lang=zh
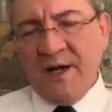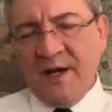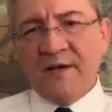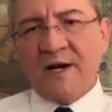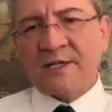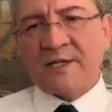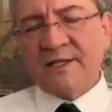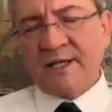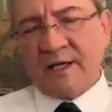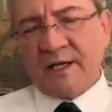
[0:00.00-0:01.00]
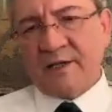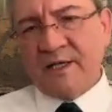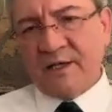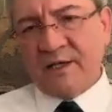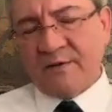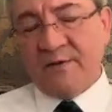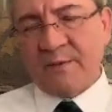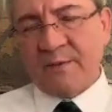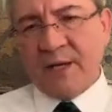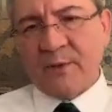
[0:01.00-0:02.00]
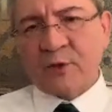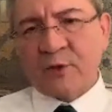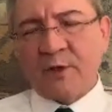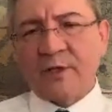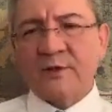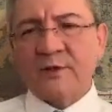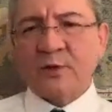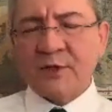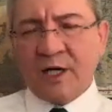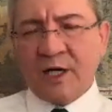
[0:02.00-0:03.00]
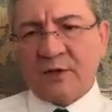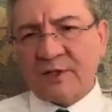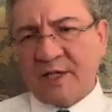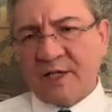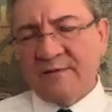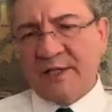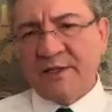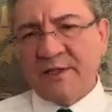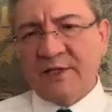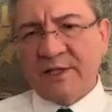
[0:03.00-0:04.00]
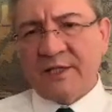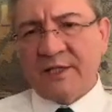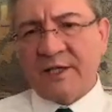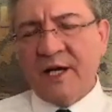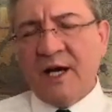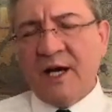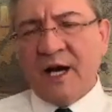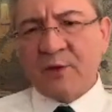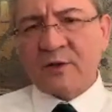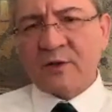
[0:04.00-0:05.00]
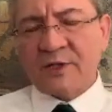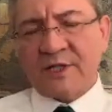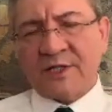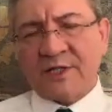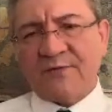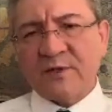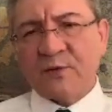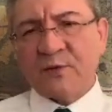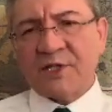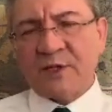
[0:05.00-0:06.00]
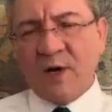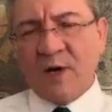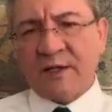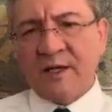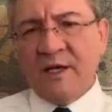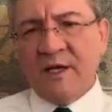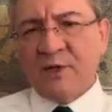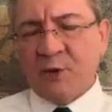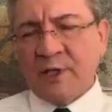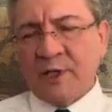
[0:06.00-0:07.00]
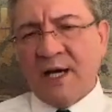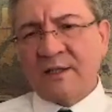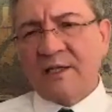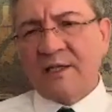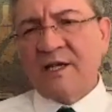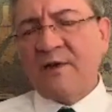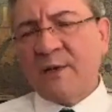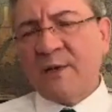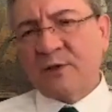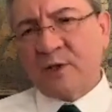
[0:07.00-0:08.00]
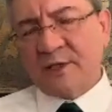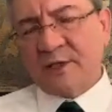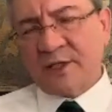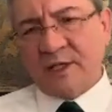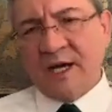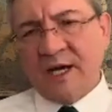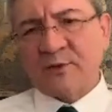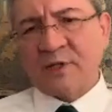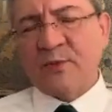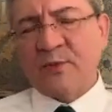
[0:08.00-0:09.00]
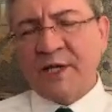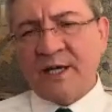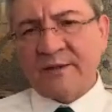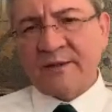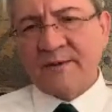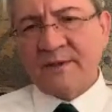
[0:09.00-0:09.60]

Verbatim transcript: 维吾尔人在各个方面，比如说宗教、人文、地理，还有些风俗习惯、语言，各方面都跟这个汉族人不一样。